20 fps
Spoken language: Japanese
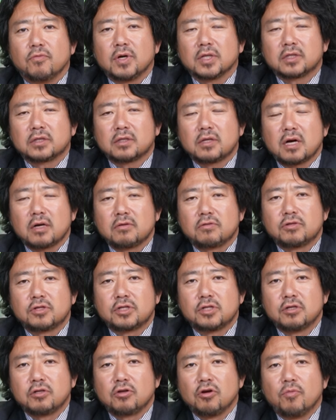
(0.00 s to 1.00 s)

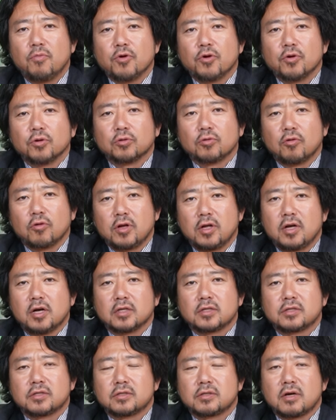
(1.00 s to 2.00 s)
私どもの取り
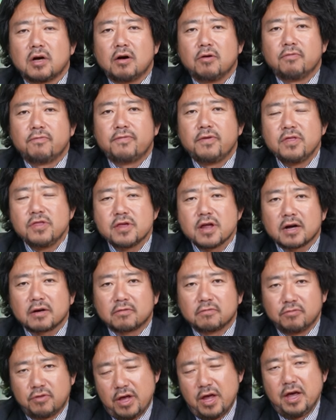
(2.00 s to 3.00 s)
扱う
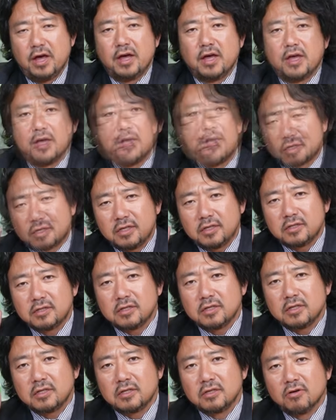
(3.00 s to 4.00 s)
フィンジャックで、生
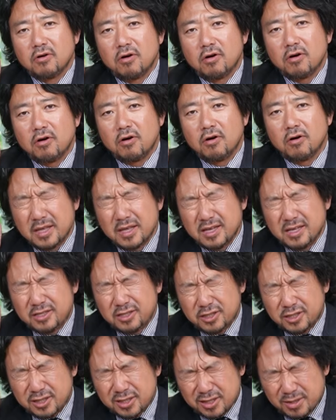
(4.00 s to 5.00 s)
地の
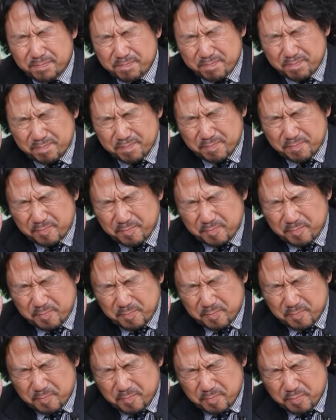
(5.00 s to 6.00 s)
一
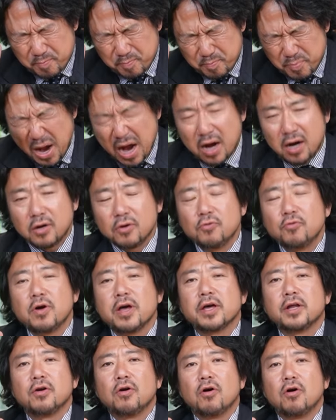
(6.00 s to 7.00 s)
番
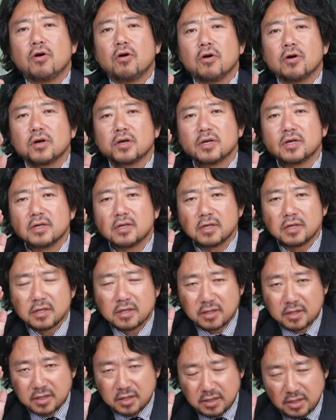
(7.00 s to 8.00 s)
上の
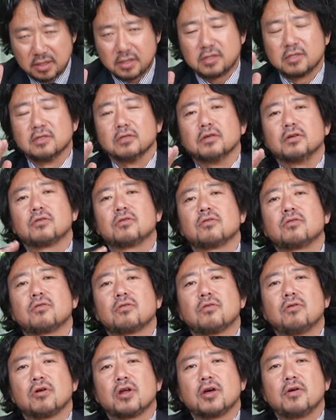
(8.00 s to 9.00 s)
品質、
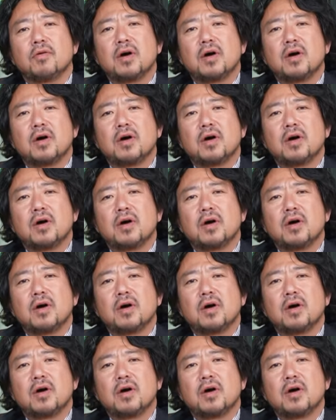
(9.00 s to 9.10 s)
これ